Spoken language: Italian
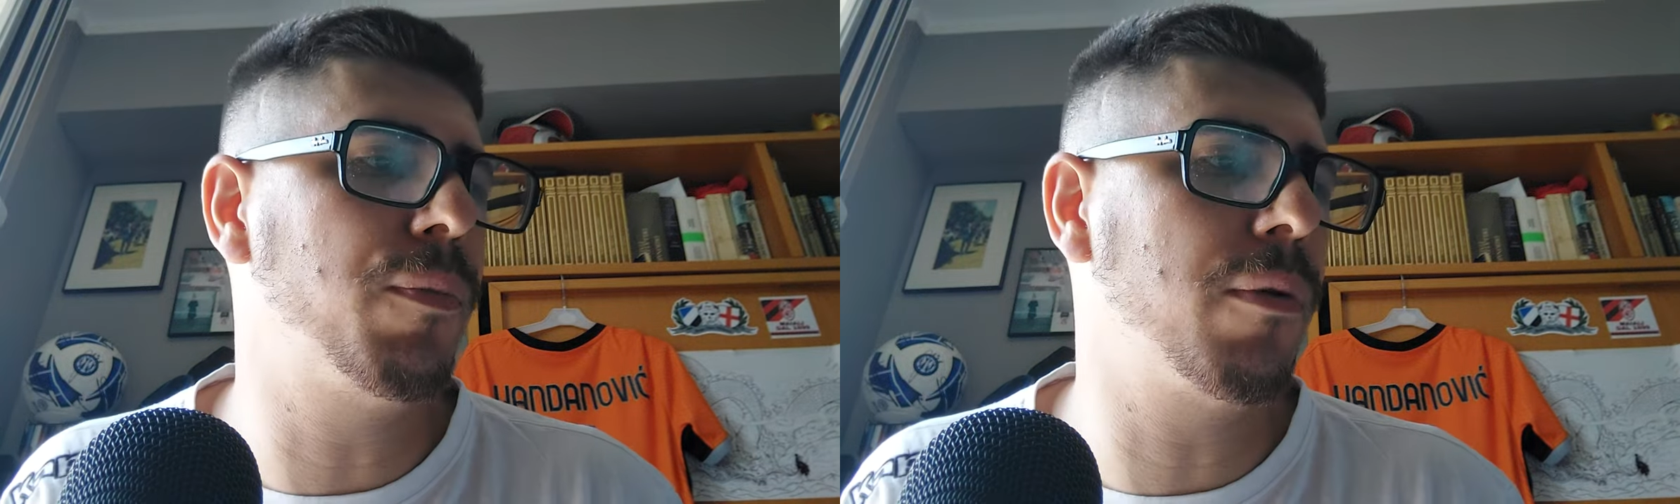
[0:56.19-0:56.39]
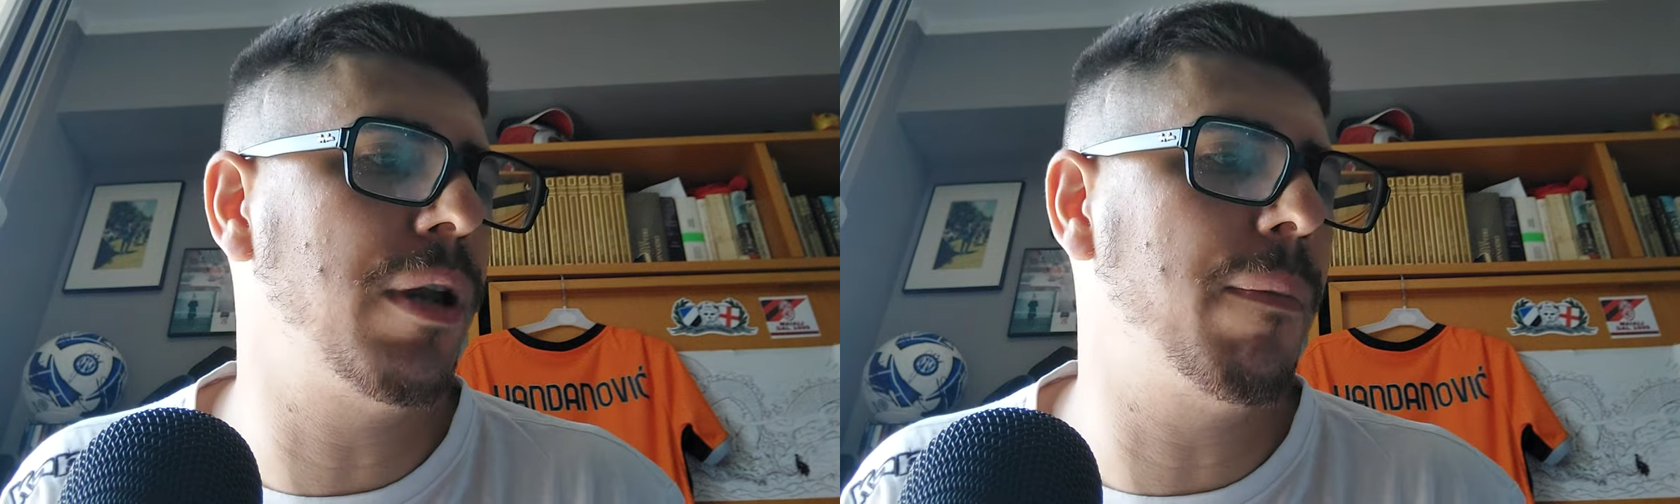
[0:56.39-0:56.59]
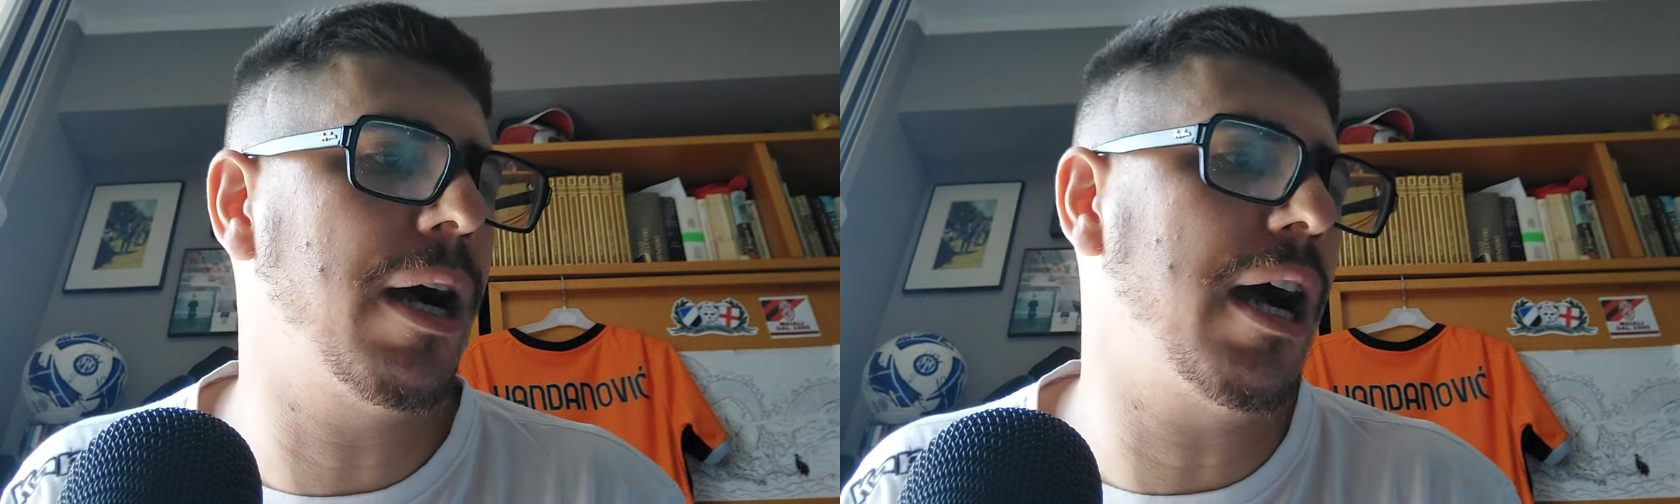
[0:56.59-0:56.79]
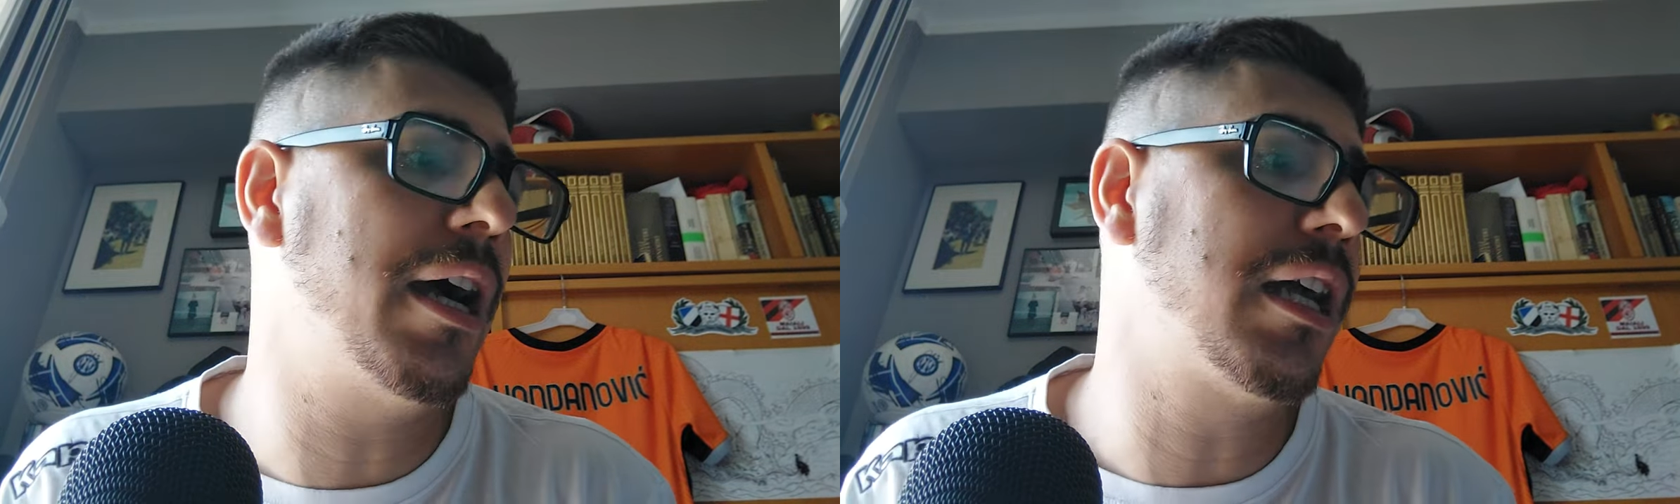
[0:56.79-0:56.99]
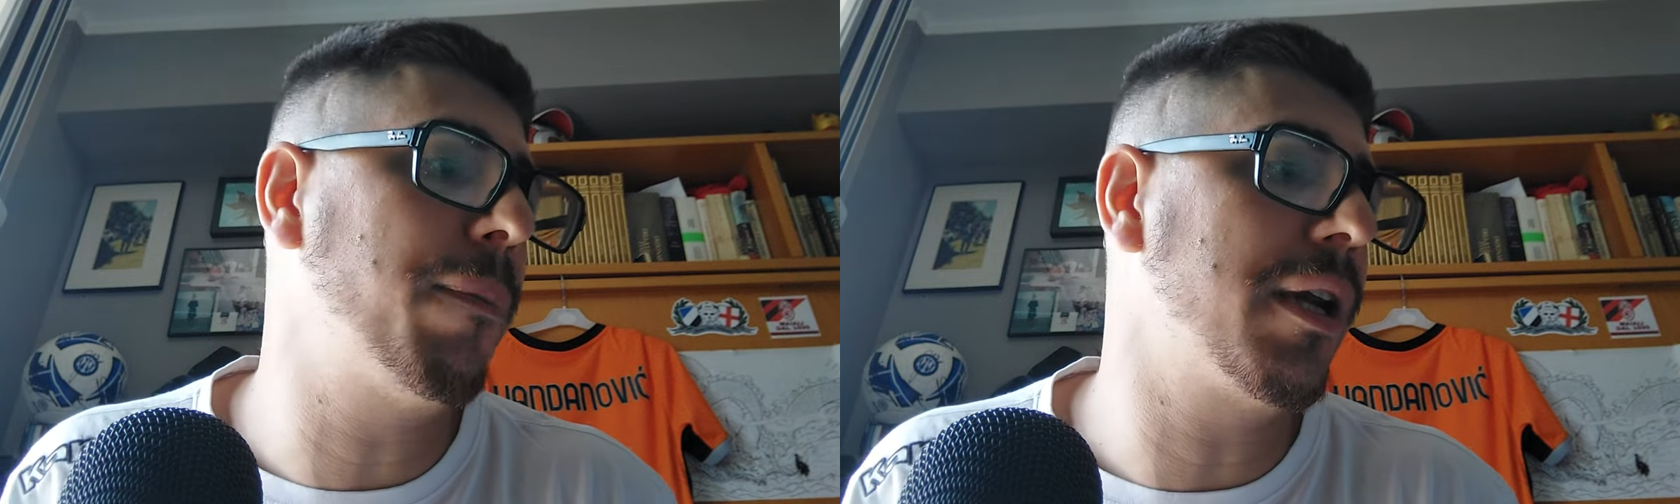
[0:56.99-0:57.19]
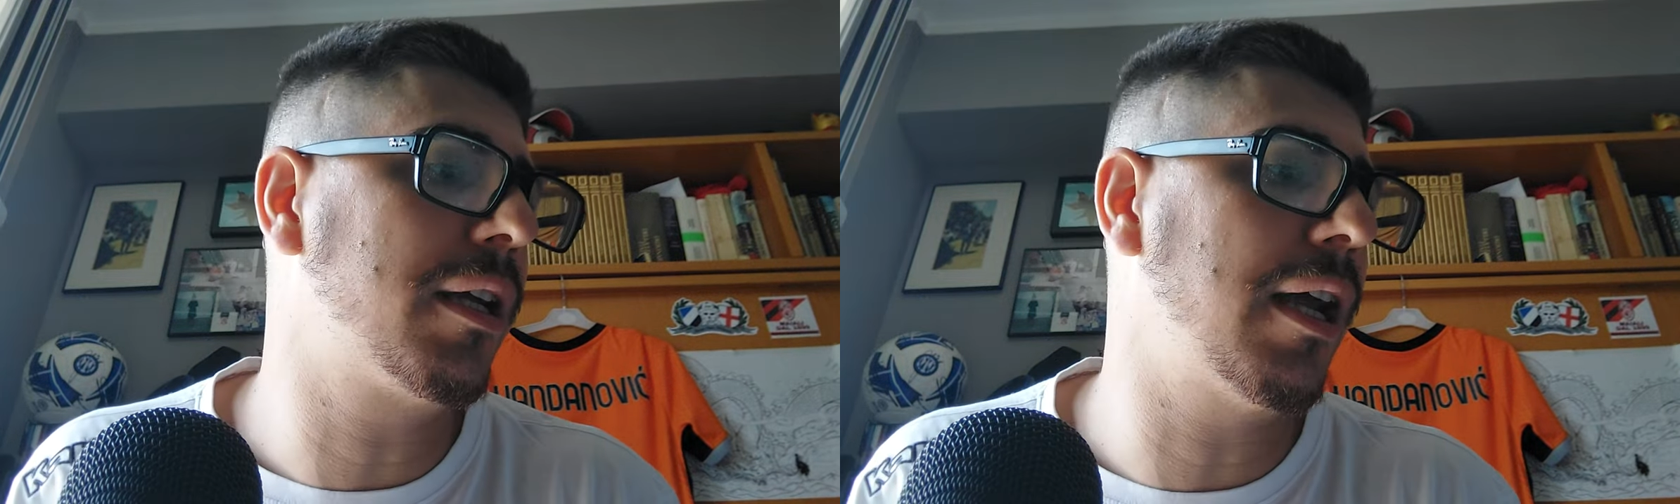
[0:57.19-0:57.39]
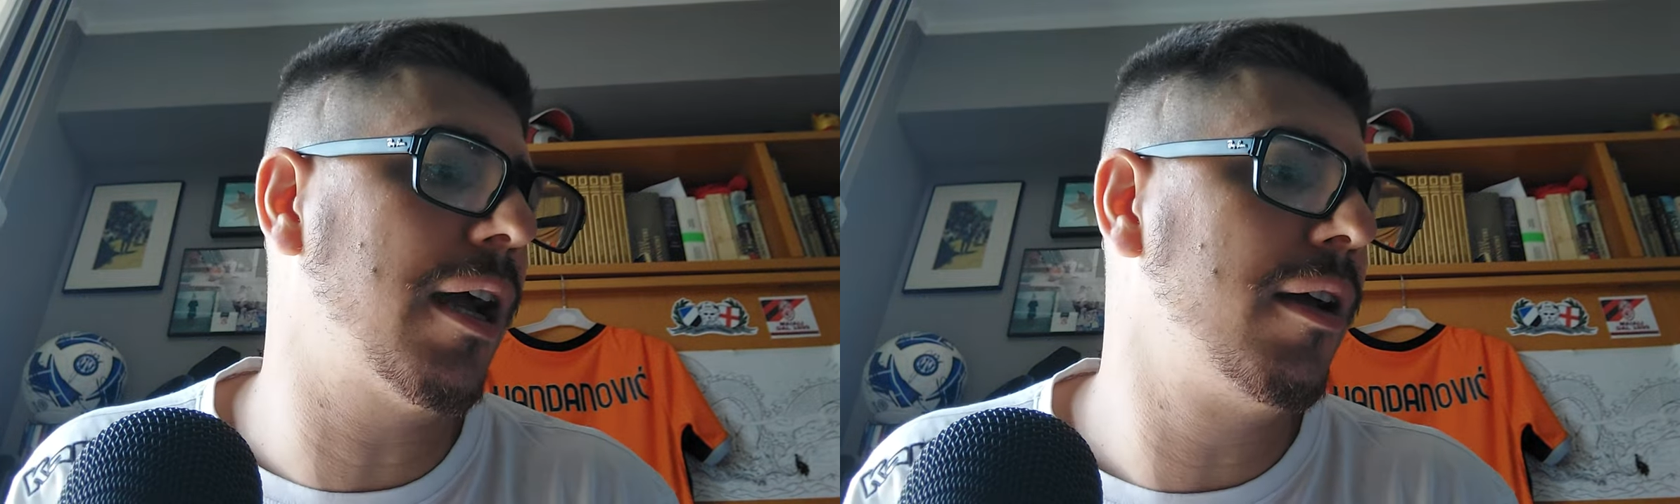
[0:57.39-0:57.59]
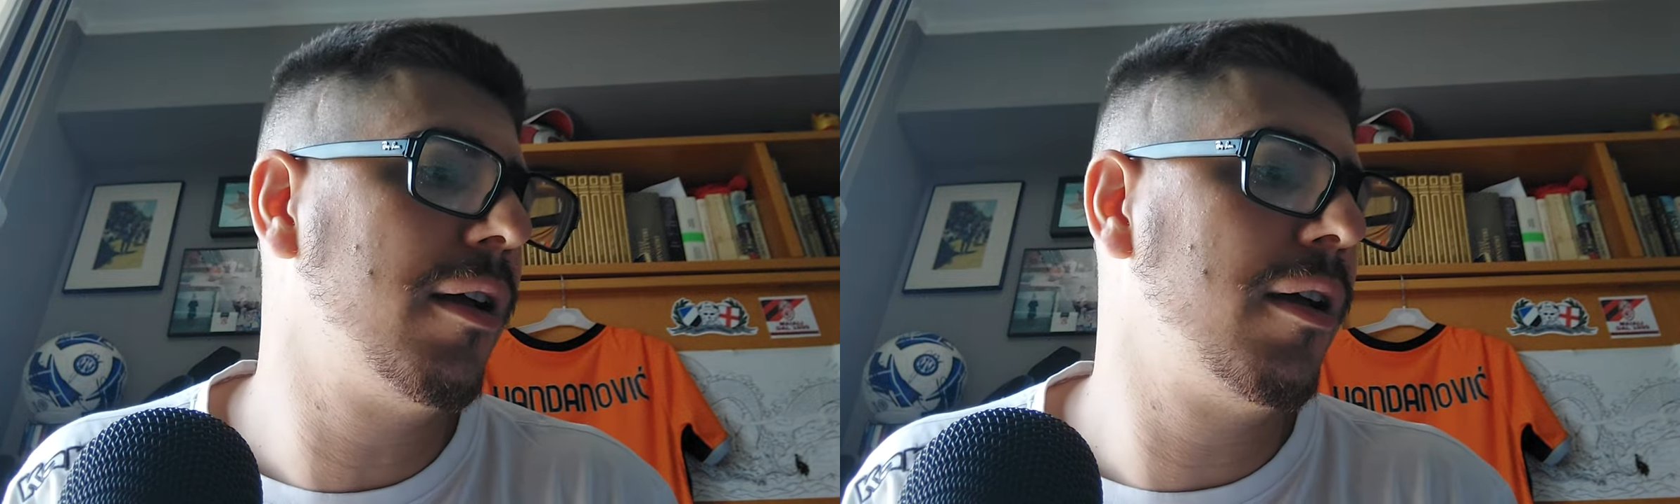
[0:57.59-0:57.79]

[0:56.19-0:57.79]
problema, anche perché